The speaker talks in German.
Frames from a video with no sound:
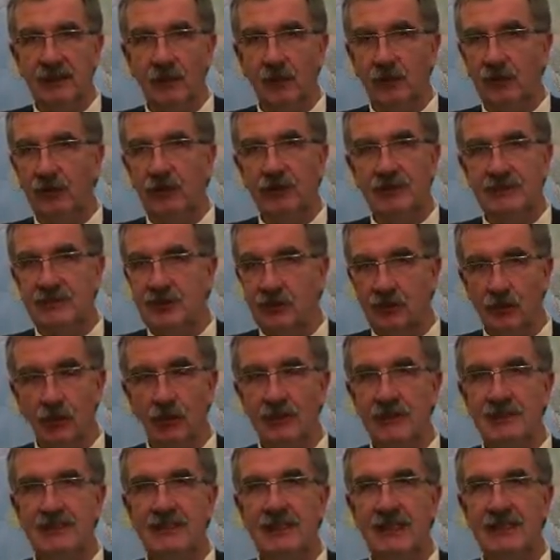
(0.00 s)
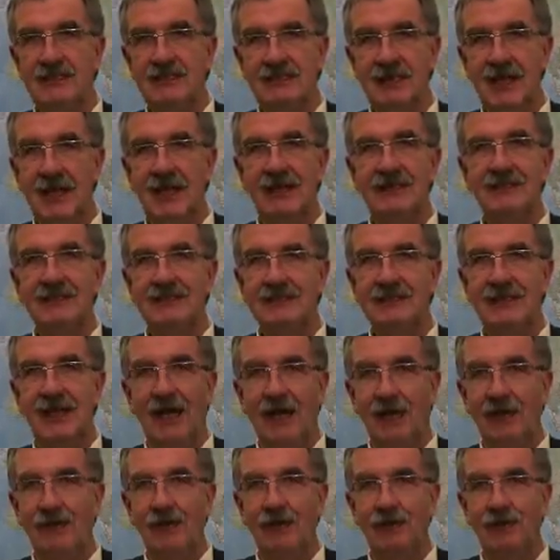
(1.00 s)
Und unser Grundsatz heißt
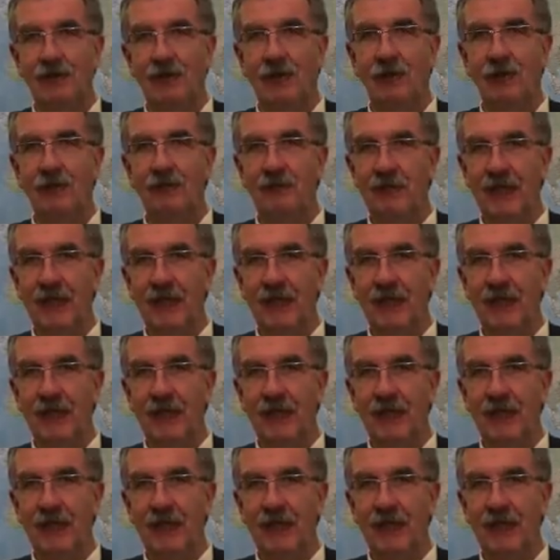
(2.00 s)
nach wie vor